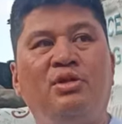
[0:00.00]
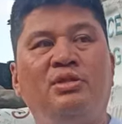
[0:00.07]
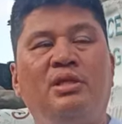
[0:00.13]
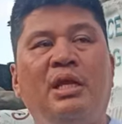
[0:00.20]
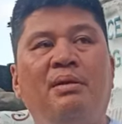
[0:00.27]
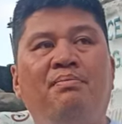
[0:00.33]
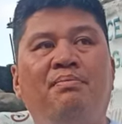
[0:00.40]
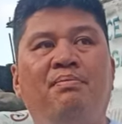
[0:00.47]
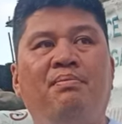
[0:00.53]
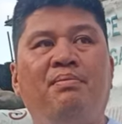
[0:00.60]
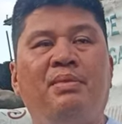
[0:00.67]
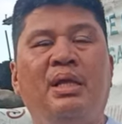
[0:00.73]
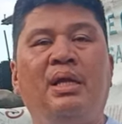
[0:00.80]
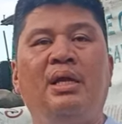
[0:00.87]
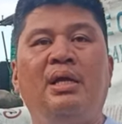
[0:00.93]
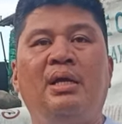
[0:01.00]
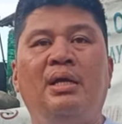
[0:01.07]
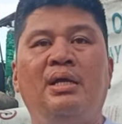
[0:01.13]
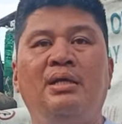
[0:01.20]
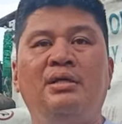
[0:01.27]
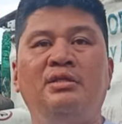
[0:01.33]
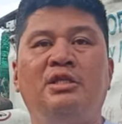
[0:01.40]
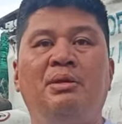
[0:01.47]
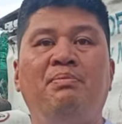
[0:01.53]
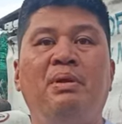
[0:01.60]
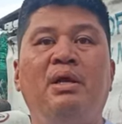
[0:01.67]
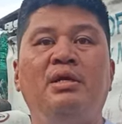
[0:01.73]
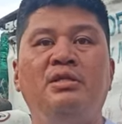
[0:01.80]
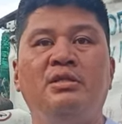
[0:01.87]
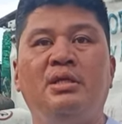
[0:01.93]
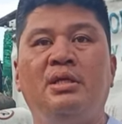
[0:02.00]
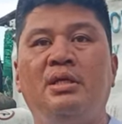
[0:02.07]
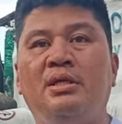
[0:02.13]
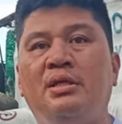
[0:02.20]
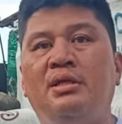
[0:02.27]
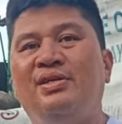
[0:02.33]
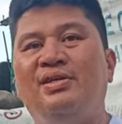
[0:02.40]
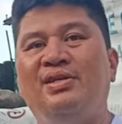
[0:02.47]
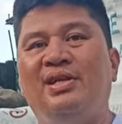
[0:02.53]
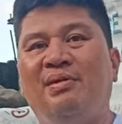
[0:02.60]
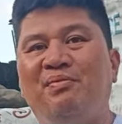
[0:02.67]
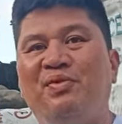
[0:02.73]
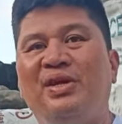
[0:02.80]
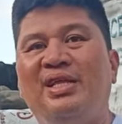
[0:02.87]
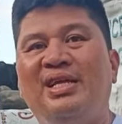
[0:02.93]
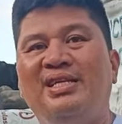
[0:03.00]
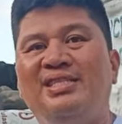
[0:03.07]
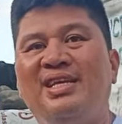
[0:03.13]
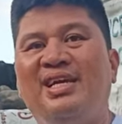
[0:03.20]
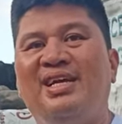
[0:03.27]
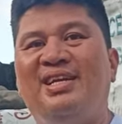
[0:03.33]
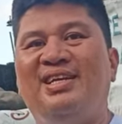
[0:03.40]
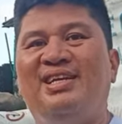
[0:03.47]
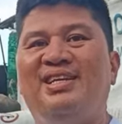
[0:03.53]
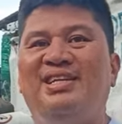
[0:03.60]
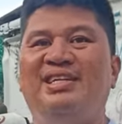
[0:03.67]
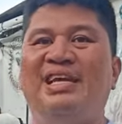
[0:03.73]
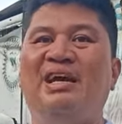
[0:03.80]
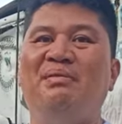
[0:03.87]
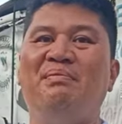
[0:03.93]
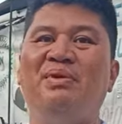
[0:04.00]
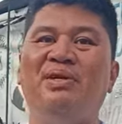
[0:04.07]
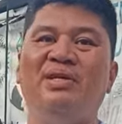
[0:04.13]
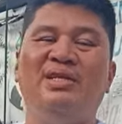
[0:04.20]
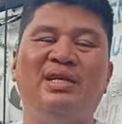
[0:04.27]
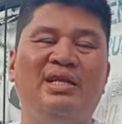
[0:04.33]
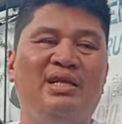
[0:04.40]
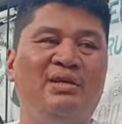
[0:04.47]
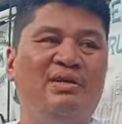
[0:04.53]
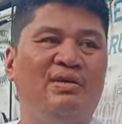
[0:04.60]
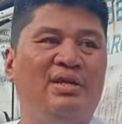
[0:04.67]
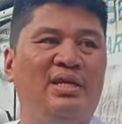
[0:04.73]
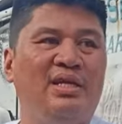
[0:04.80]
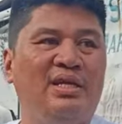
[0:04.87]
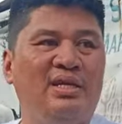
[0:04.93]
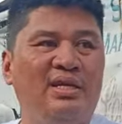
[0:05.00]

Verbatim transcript: First lap ng CPRC. Oh, lap oh, winner siya. Young Bird category.